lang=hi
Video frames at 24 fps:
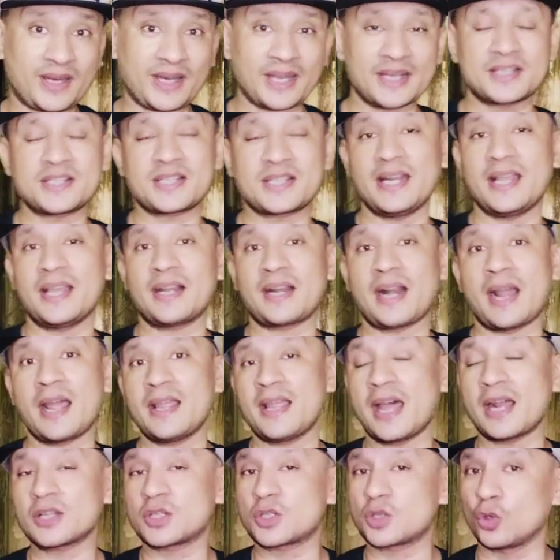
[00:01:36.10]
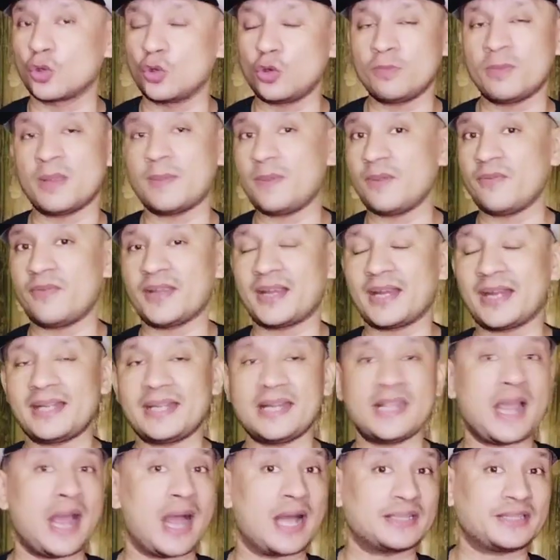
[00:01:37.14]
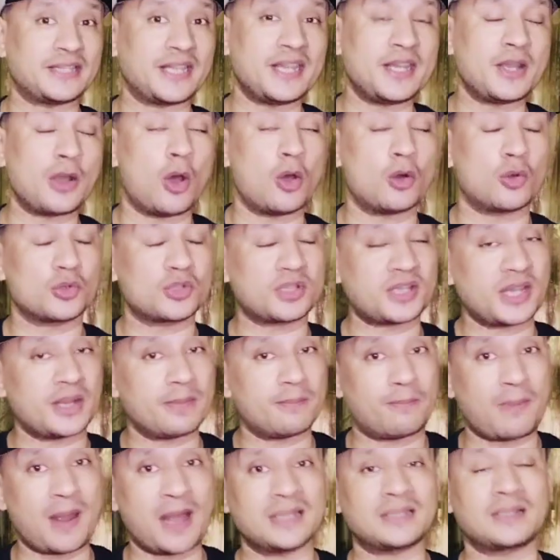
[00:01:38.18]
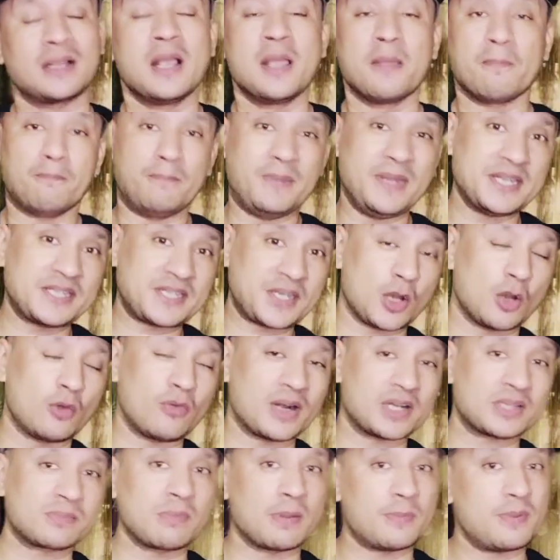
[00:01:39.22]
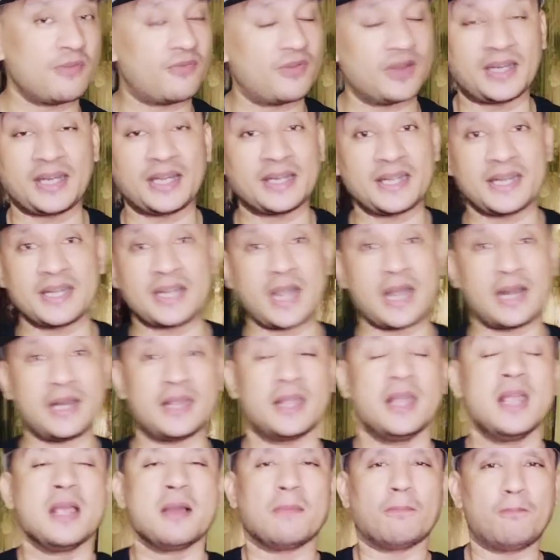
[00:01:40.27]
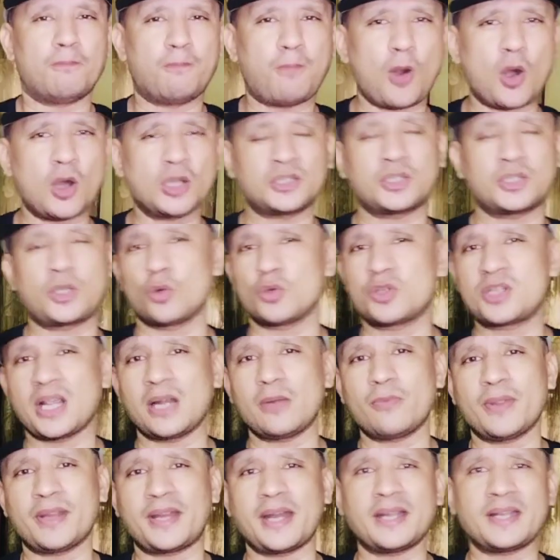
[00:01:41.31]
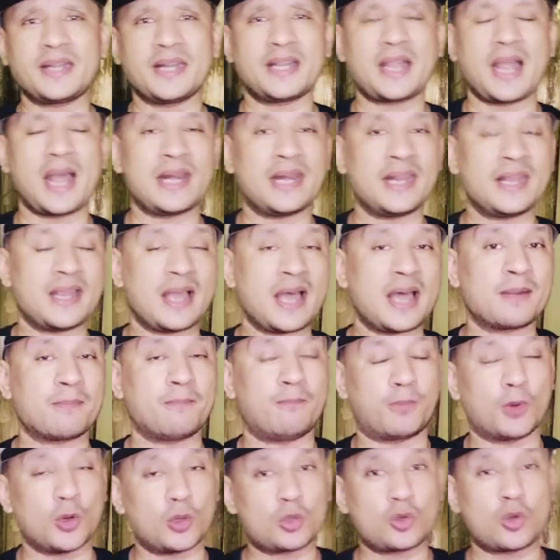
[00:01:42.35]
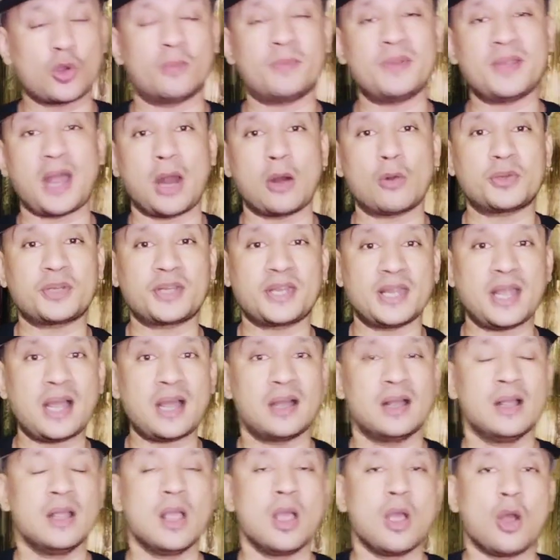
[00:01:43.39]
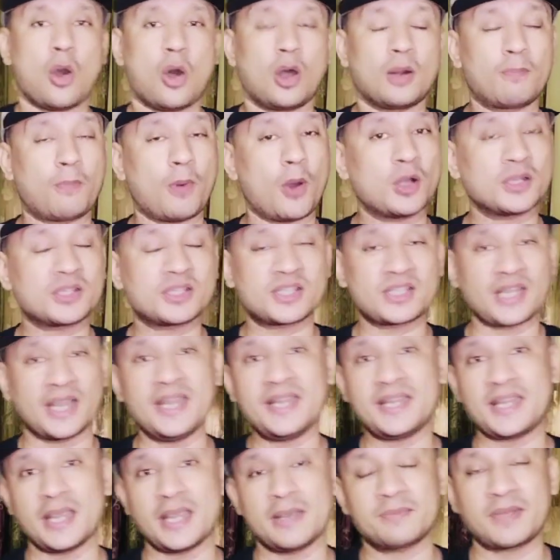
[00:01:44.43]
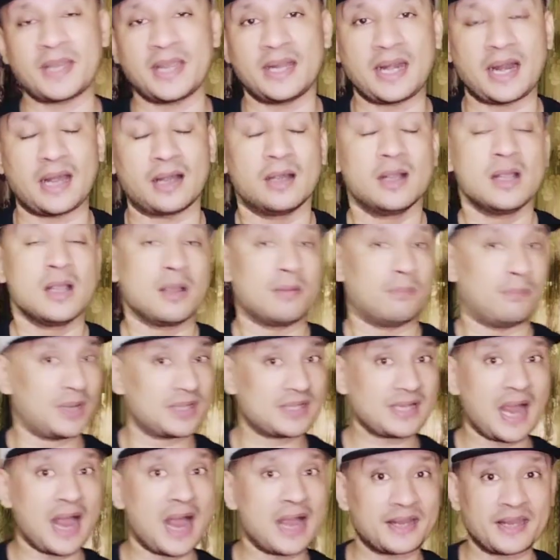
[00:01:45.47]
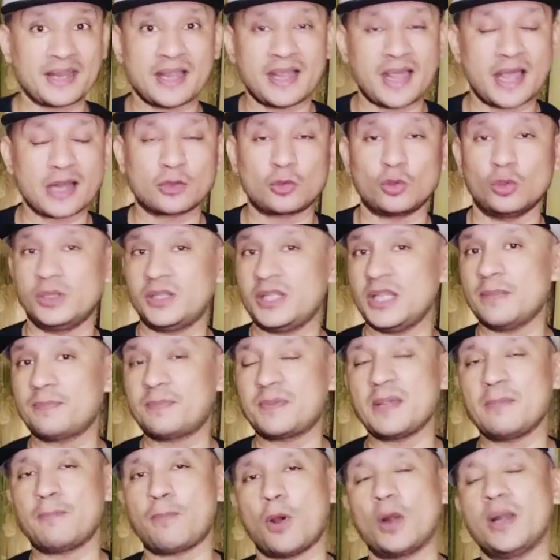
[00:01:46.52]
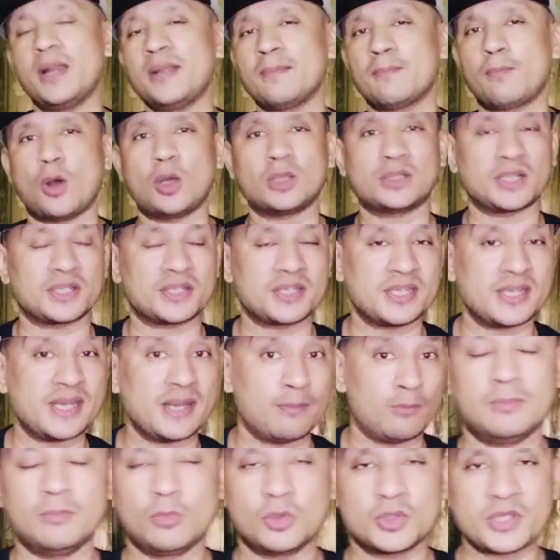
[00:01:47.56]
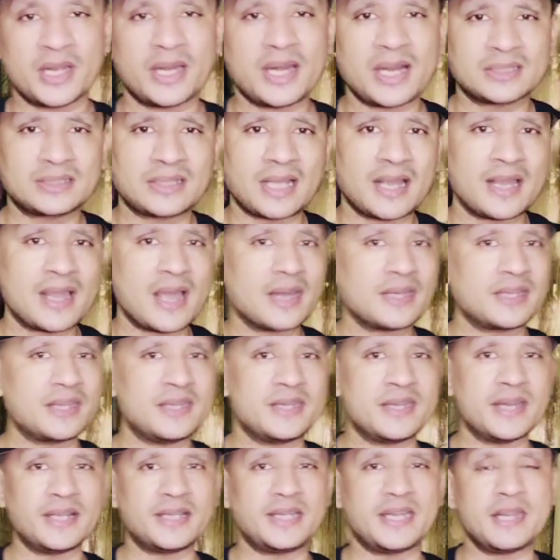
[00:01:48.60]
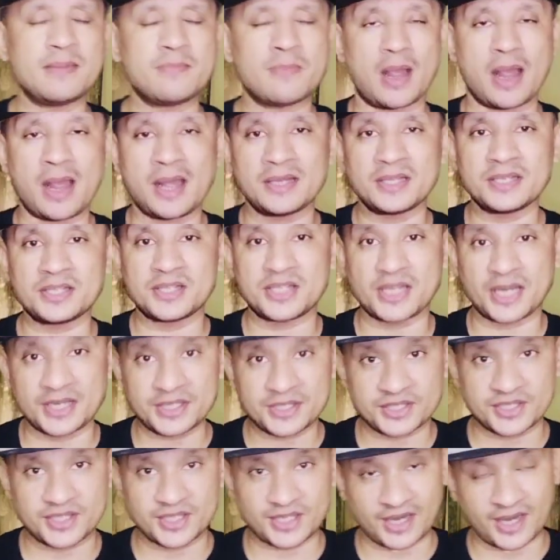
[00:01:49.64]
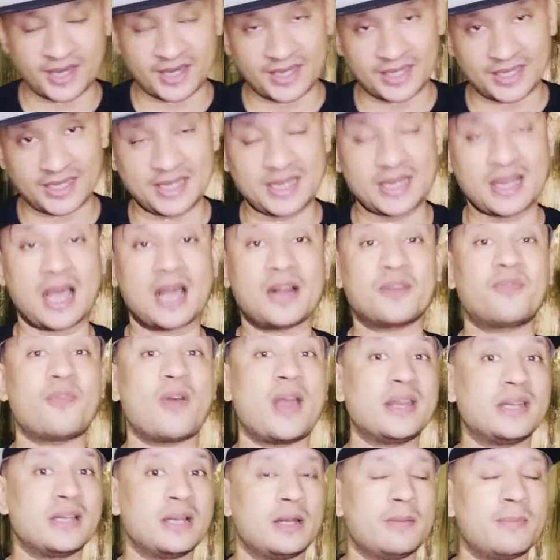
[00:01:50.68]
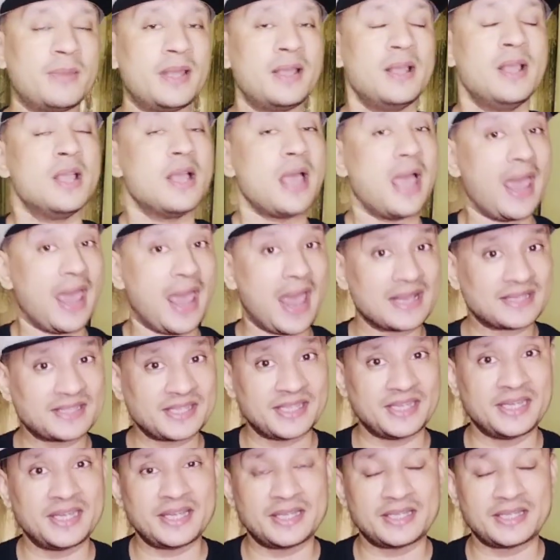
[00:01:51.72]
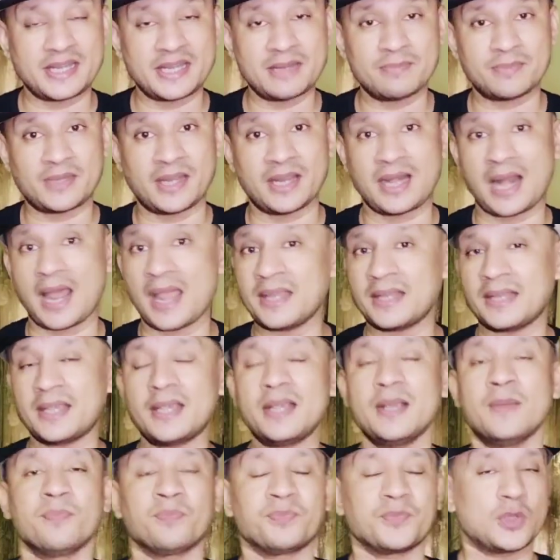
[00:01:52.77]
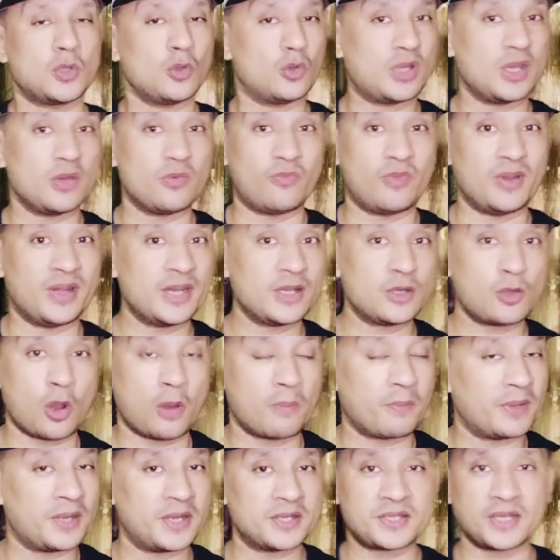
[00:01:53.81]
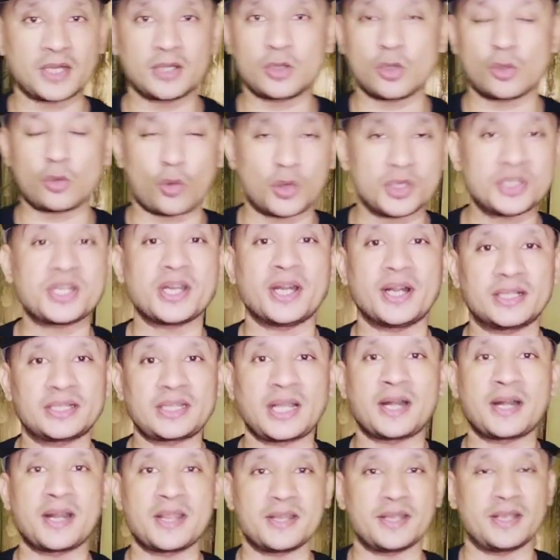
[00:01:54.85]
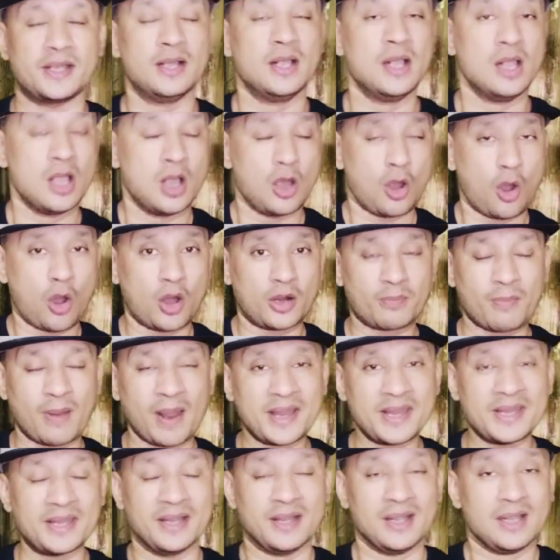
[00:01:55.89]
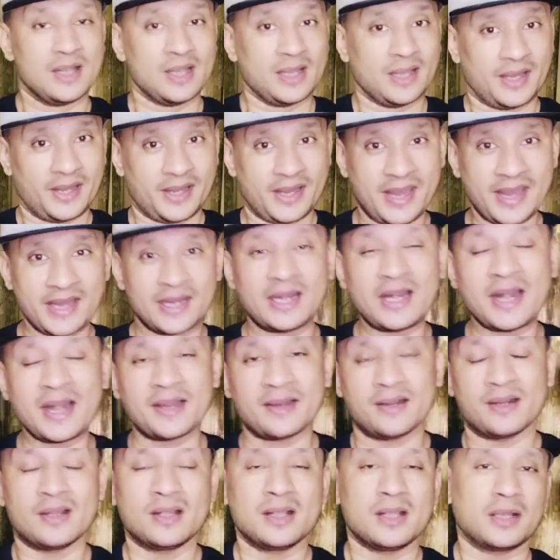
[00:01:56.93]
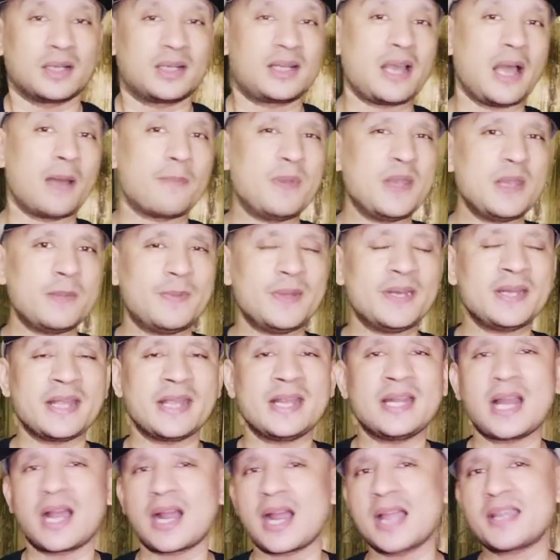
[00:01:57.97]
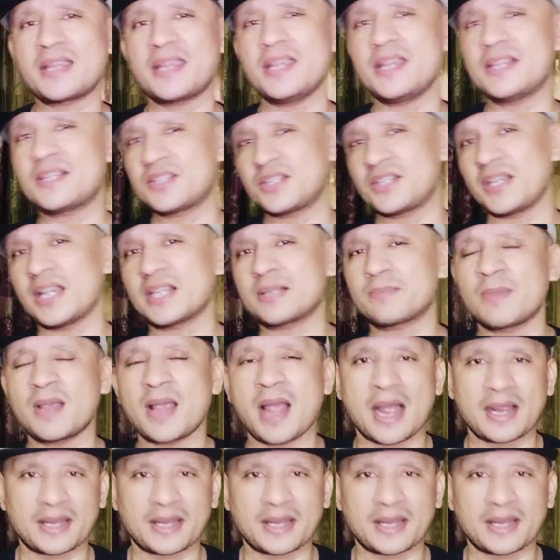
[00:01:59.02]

विकेट्स ले रहा है यार शुरू में भी विकेट लिए आते ही और उसके बाद बीच के ओवर्स में भी विकेट निकाले बहुत क्रुशियल विकेट निकाले यार ब्रुक को भी आउट किया और बहुत सही गेम खेला मजा आ गया यार कुलदीप की बॉलिंग बहुत अच्छी है मुझे लगता है यार कि ये टीम अनचेंज रहेगी यार फाइनल में ऐसी ही टीम खिलाएंगे क्योंकि विनिंग कॉम्बिनेशन को कोई छेड़ता नहीं है और भाई इंग्लैंड कभी भी नहीं लगा कि इस चेज में